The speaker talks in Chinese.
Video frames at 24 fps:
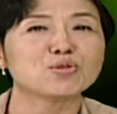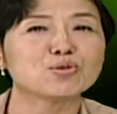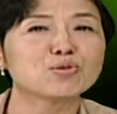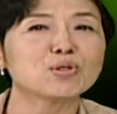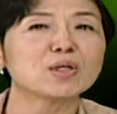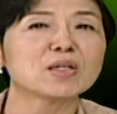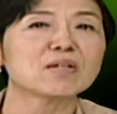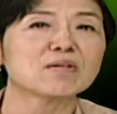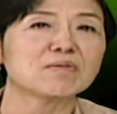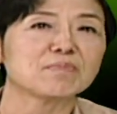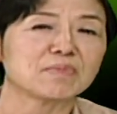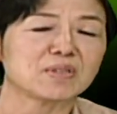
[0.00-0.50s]

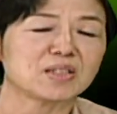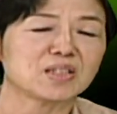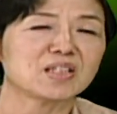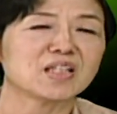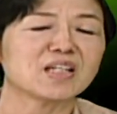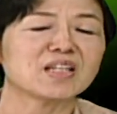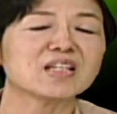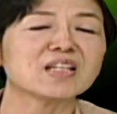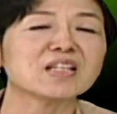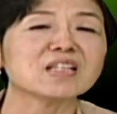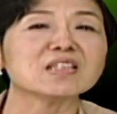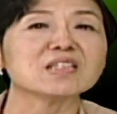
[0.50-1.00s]
最有名
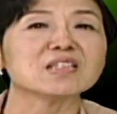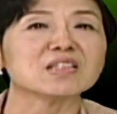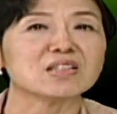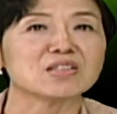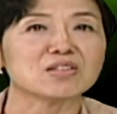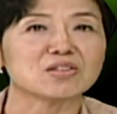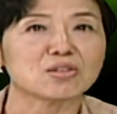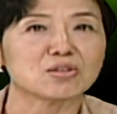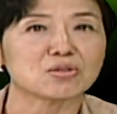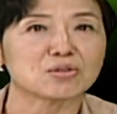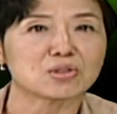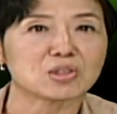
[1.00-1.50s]
的例子
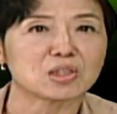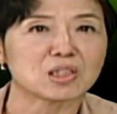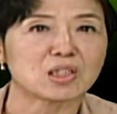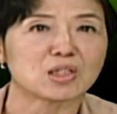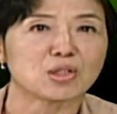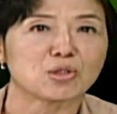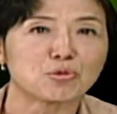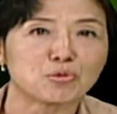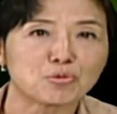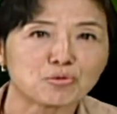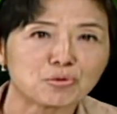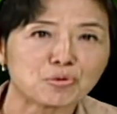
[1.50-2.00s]
就
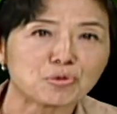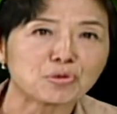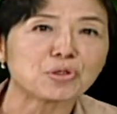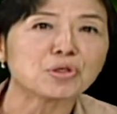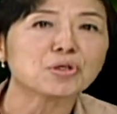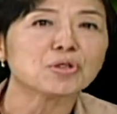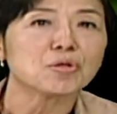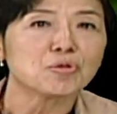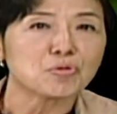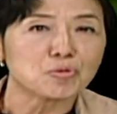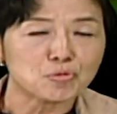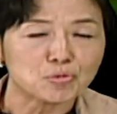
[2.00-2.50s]
是
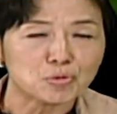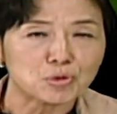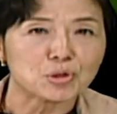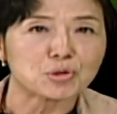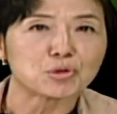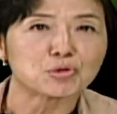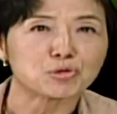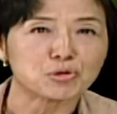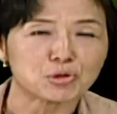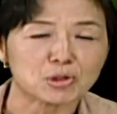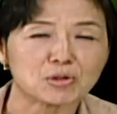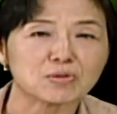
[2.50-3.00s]
鱼与
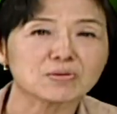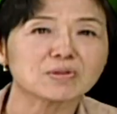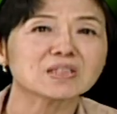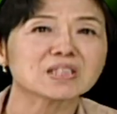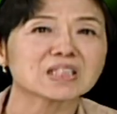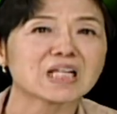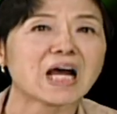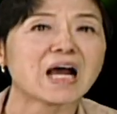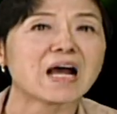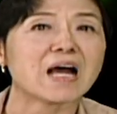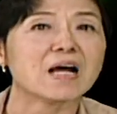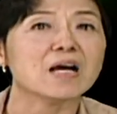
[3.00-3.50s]
熊
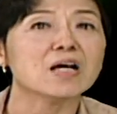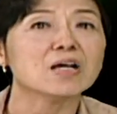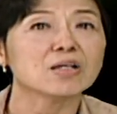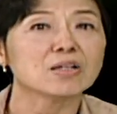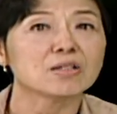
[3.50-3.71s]
掌